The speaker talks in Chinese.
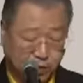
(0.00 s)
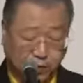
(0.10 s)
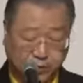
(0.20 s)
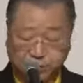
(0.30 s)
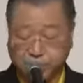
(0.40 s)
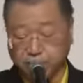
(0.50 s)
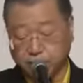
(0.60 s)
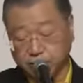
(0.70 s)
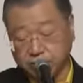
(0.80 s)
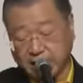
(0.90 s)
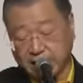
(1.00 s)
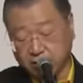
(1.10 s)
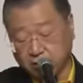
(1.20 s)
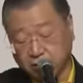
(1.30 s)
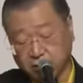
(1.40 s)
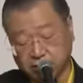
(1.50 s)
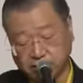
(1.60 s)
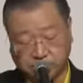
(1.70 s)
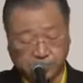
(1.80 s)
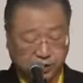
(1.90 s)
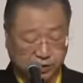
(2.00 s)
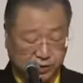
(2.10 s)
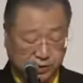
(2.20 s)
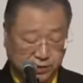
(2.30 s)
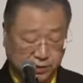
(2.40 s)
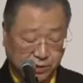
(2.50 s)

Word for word: 春秋战国时期，